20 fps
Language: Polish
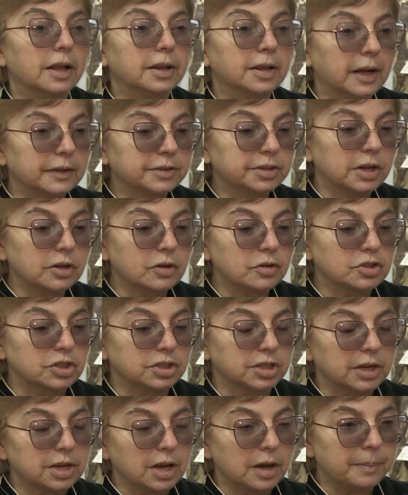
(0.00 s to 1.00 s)
Dlatego,
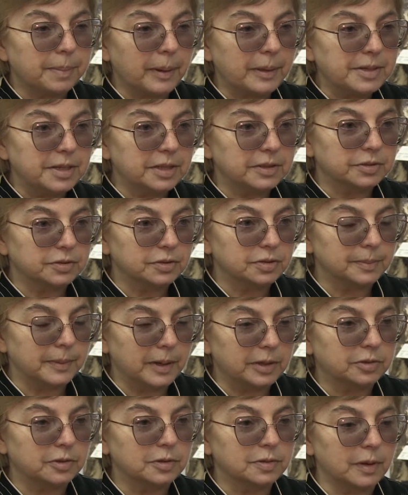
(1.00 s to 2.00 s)
że tak jak Pan Jezus
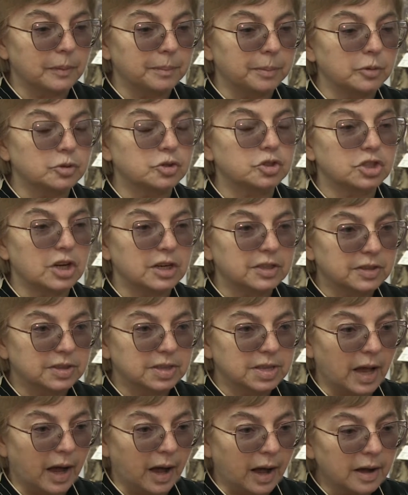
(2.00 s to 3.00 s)
zmartwychwstał po trzech
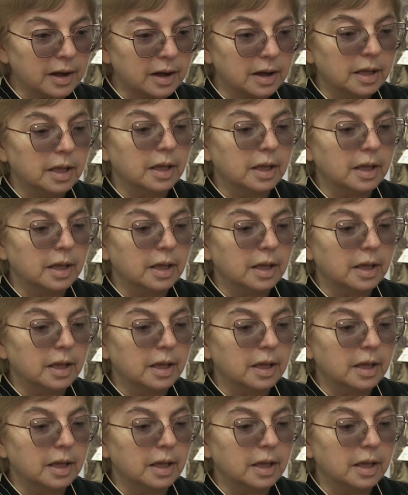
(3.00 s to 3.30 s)
dniach,